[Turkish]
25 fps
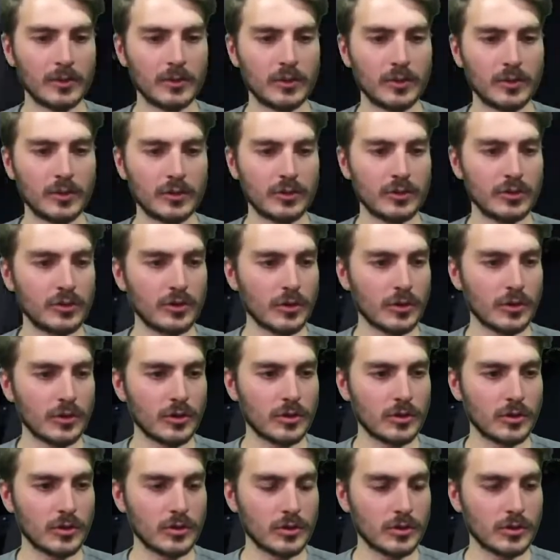dönüş yok.
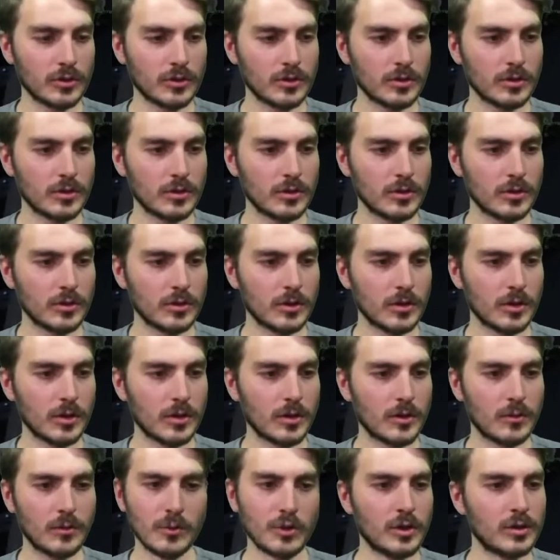
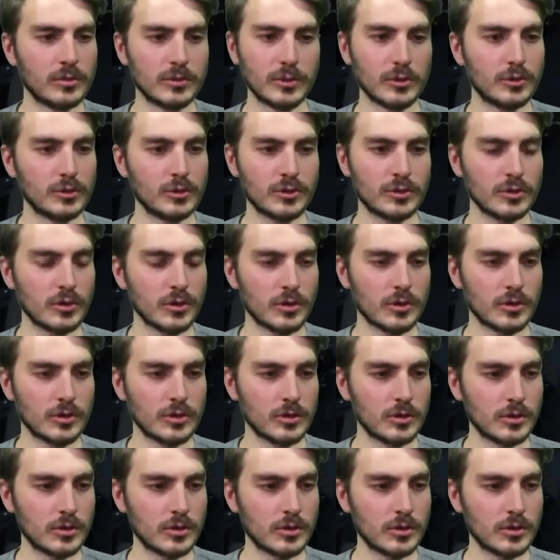Böyle bir dönüş yok.